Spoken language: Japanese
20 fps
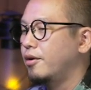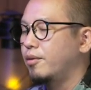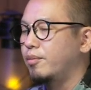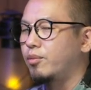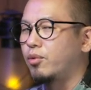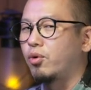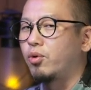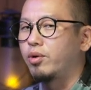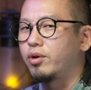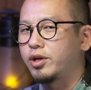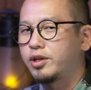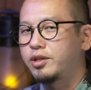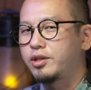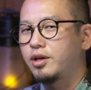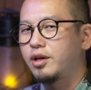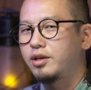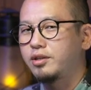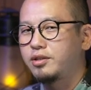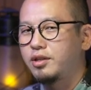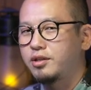もうこれは期
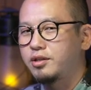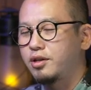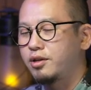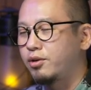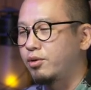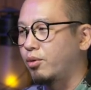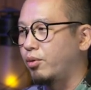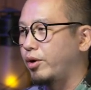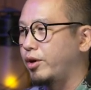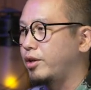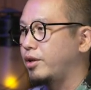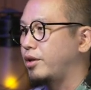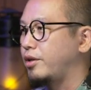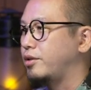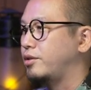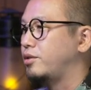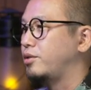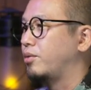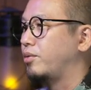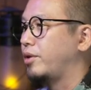待せざるを得ない
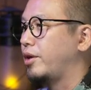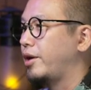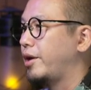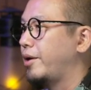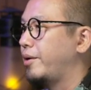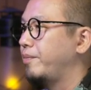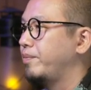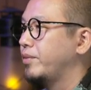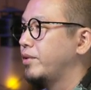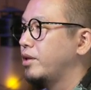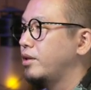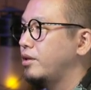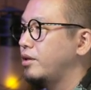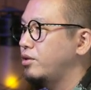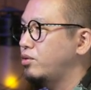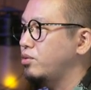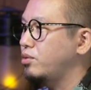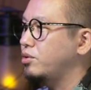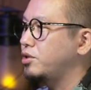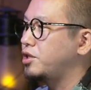ですよね
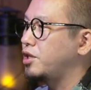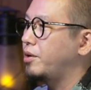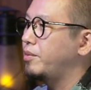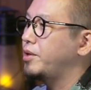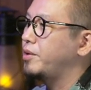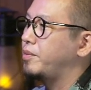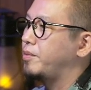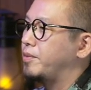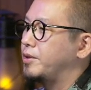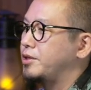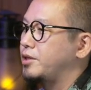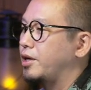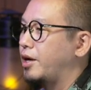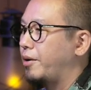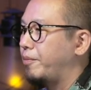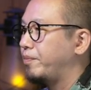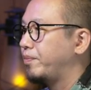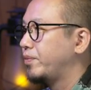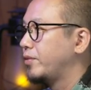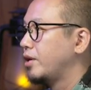でちょっと調べてみまし
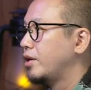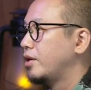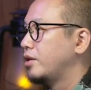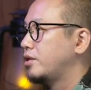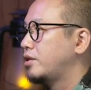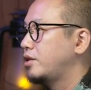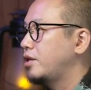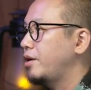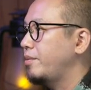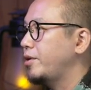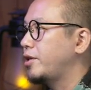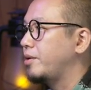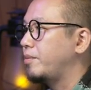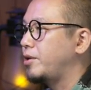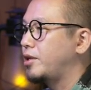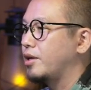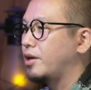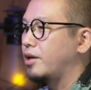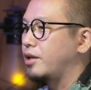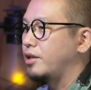た調べて
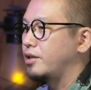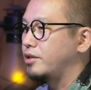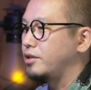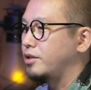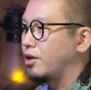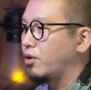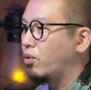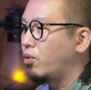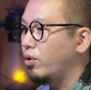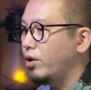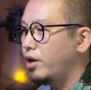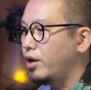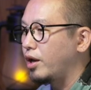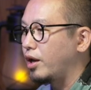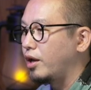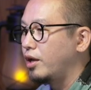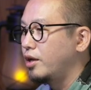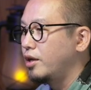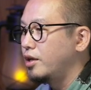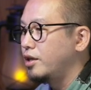みたらですねこ
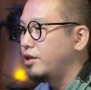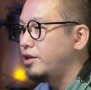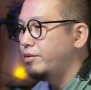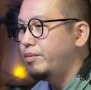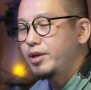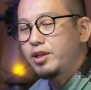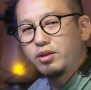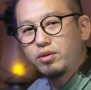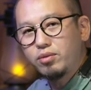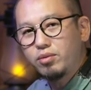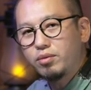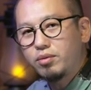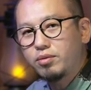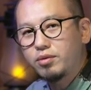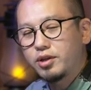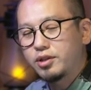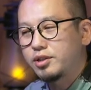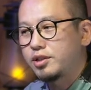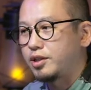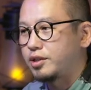れ
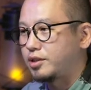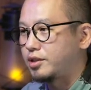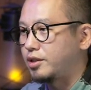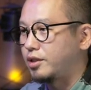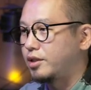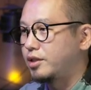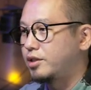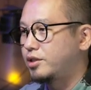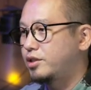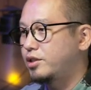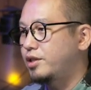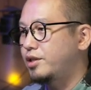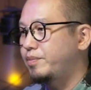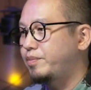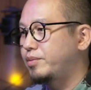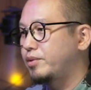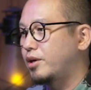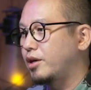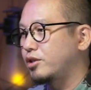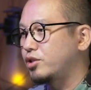イベントらしいです
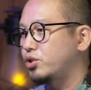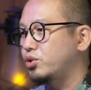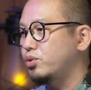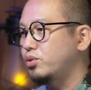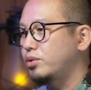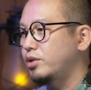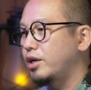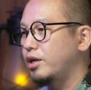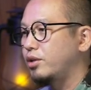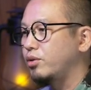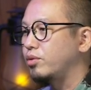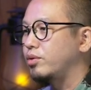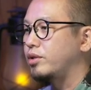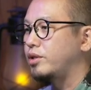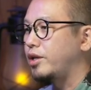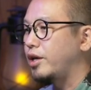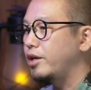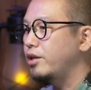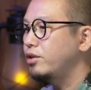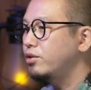ジープが将来の
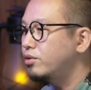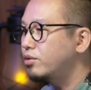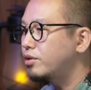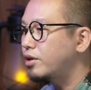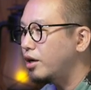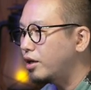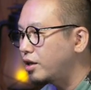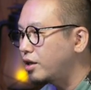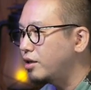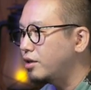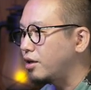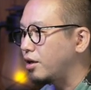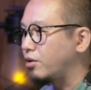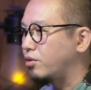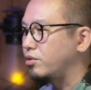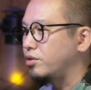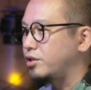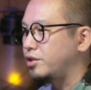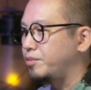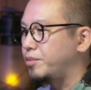電動化計画
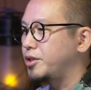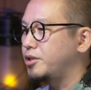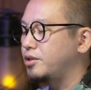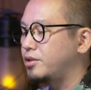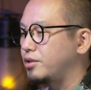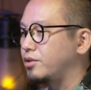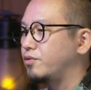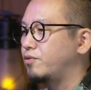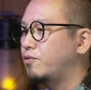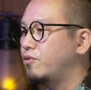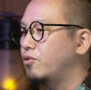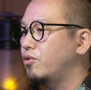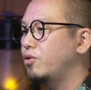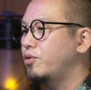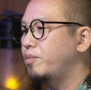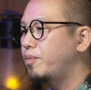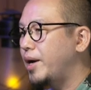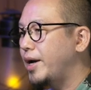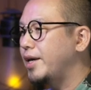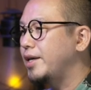を示す
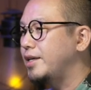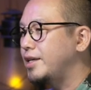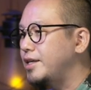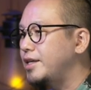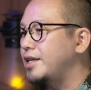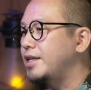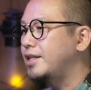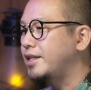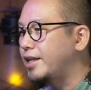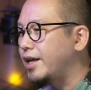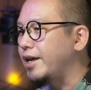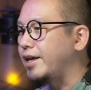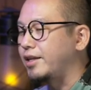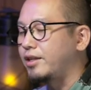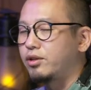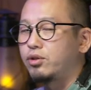4xE Day